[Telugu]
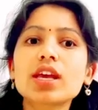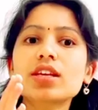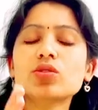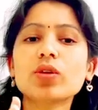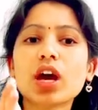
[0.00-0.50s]

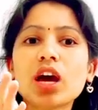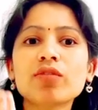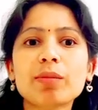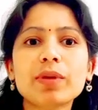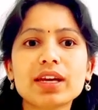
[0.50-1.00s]
సో నాన్
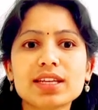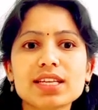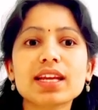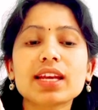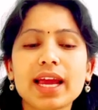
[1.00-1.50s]
వెర్బల్
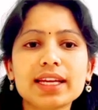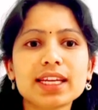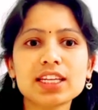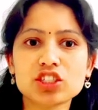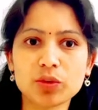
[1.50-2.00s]
రీజనింగ్
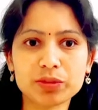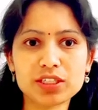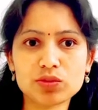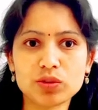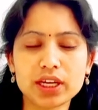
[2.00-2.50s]
నైన్టీన్ చాప్టర్స్
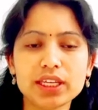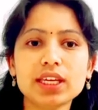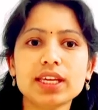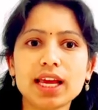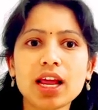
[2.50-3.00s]
ఉంటాయి
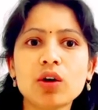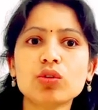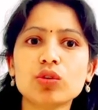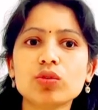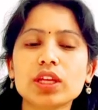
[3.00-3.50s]
ఎలా
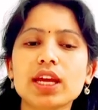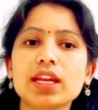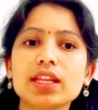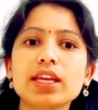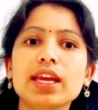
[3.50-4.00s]
ఉంటుంది
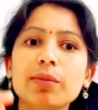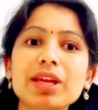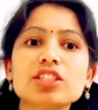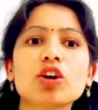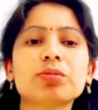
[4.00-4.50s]
అనేది ఏమేం
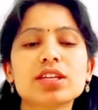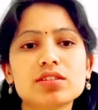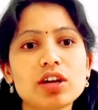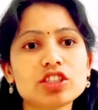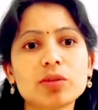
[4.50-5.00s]
చాప్టర్స్
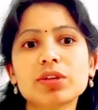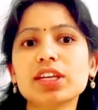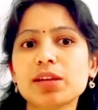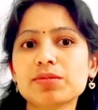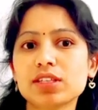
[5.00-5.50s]
ఆ చాప్టర్
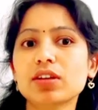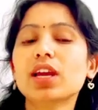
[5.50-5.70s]
నేమ్స్